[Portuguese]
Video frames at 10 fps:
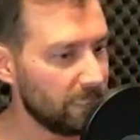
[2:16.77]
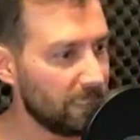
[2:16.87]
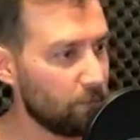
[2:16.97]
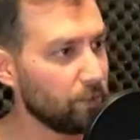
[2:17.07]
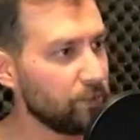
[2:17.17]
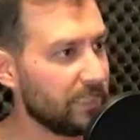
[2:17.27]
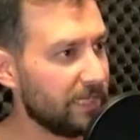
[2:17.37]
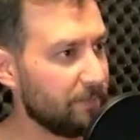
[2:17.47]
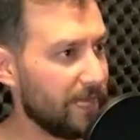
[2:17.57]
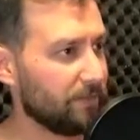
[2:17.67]
E quando eu tinha
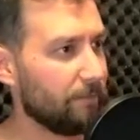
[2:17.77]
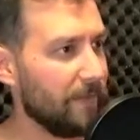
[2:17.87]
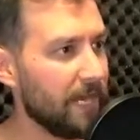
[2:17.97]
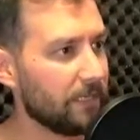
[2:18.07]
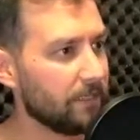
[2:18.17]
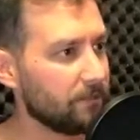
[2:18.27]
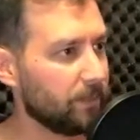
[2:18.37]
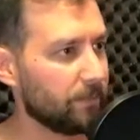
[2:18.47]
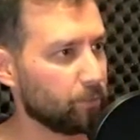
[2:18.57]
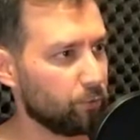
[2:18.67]
quebrado a perna, eu
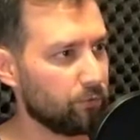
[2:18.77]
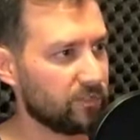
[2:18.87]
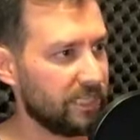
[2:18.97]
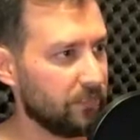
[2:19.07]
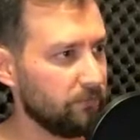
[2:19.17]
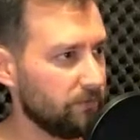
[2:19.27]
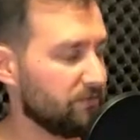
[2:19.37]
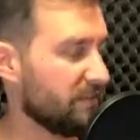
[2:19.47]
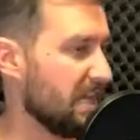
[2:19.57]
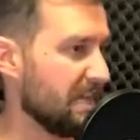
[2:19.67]
quebrei o tornozelo, eu
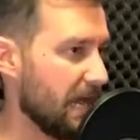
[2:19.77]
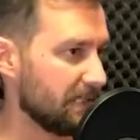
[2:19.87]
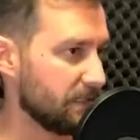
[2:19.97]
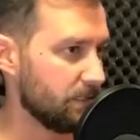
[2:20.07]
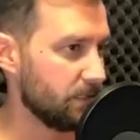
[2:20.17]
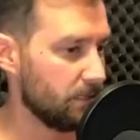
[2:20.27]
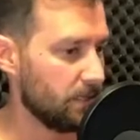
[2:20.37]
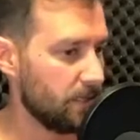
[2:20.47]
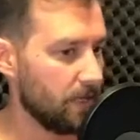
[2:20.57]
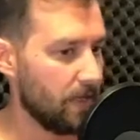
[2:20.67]
fiquei em casa.
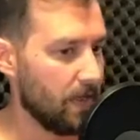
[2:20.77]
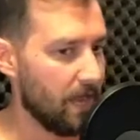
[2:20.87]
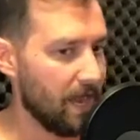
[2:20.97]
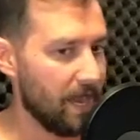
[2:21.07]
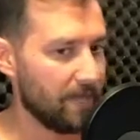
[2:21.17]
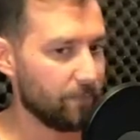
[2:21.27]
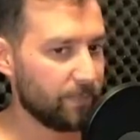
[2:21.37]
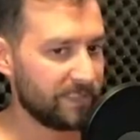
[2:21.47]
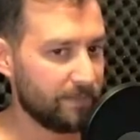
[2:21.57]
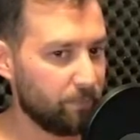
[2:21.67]
Uhum. Aí eu
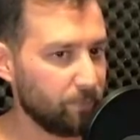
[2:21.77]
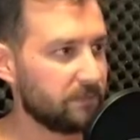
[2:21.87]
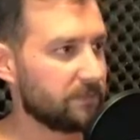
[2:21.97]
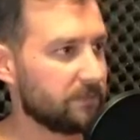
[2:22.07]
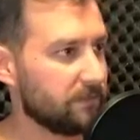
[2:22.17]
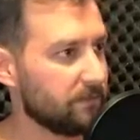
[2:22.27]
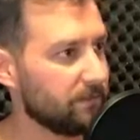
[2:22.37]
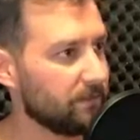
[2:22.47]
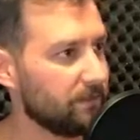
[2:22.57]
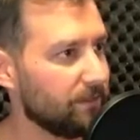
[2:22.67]
pensei, putz,
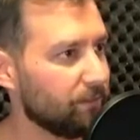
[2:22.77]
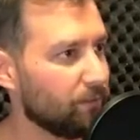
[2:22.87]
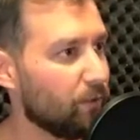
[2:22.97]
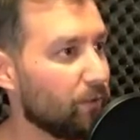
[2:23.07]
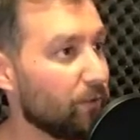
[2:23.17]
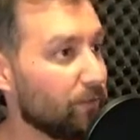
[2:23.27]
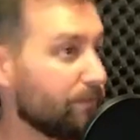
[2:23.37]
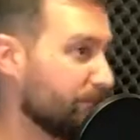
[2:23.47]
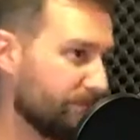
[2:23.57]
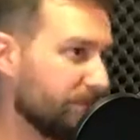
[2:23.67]
eu, eu
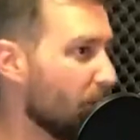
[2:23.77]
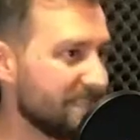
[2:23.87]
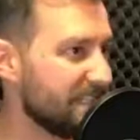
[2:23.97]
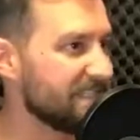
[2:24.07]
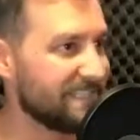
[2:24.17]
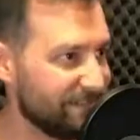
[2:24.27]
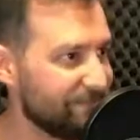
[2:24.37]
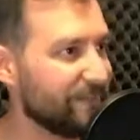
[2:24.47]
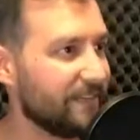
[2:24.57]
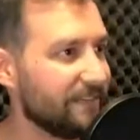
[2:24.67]
comecei a
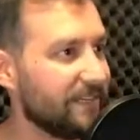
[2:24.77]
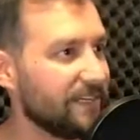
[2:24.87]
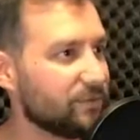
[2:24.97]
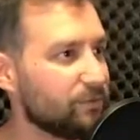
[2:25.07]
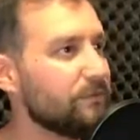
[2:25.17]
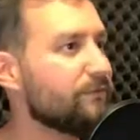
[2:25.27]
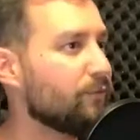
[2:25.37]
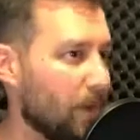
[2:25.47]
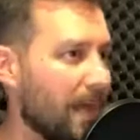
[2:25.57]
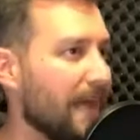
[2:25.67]
escrever texto
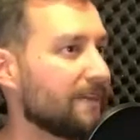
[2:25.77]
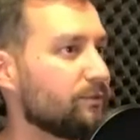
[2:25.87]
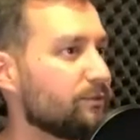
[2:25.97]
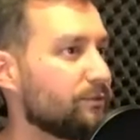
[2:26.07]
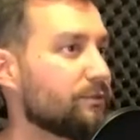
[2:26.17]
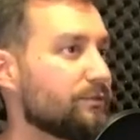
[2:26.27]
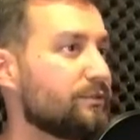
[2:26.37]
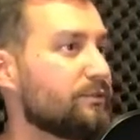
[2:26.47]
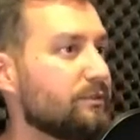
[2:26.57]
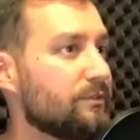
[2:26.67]
focado no,
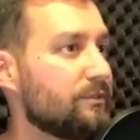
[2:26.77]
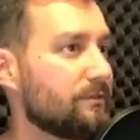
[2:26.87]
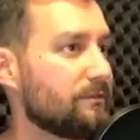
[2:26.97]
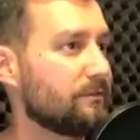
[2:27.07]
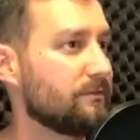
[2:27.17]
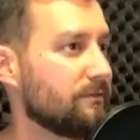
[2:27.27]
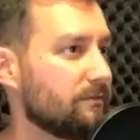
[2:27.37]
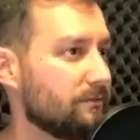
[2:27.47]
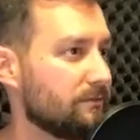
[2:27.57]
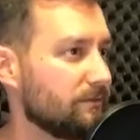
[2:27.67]
no
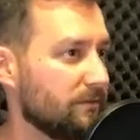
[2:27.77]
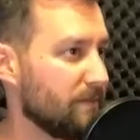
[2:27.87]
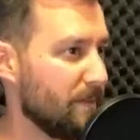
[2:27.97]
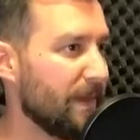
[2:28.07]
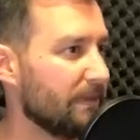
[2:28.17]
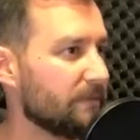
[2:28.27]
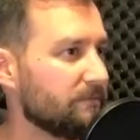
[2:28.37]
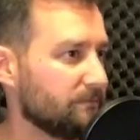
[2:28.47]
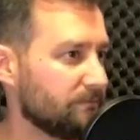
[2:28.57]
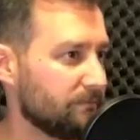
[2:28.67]
na minha perna.
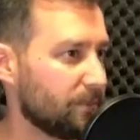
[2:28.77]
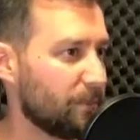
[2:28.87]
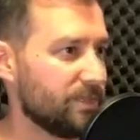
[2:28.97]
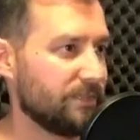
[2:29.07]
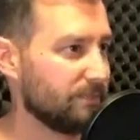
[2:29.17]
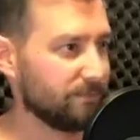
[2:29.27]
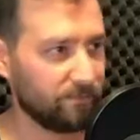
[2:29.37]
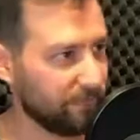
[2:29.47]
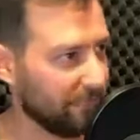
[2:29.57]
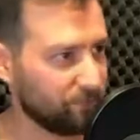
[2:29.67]
Como eu tinha
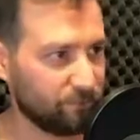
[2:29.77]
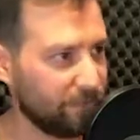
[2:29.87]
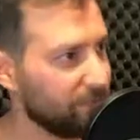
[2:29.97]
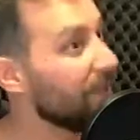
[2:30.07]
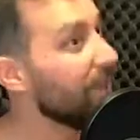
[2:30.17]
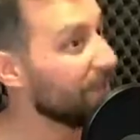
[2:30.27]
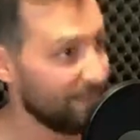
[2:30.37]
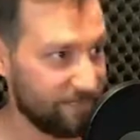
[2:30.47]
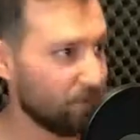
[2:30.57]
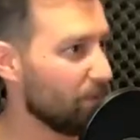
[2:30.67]
botado ah, os pinos.
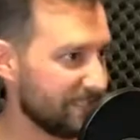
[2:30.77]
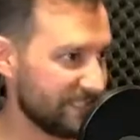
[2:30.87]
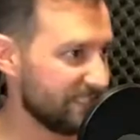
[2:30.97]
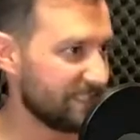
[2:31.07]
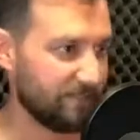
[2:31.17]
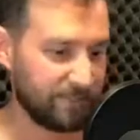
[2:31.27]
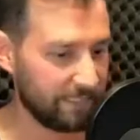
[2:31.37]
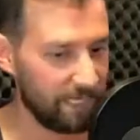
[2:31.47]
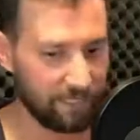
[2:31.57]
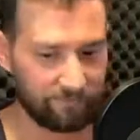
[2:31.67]
E daí eu comecei a escrever, uhum. eu
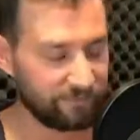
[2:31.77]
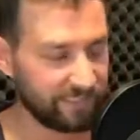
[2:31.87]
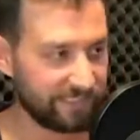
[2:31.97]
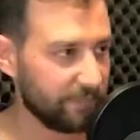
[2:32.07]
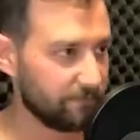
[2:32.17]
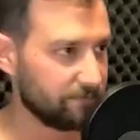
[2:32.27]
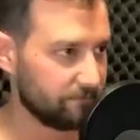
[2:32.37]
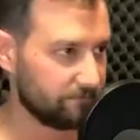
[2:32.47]
pensei, cara, vou fazer.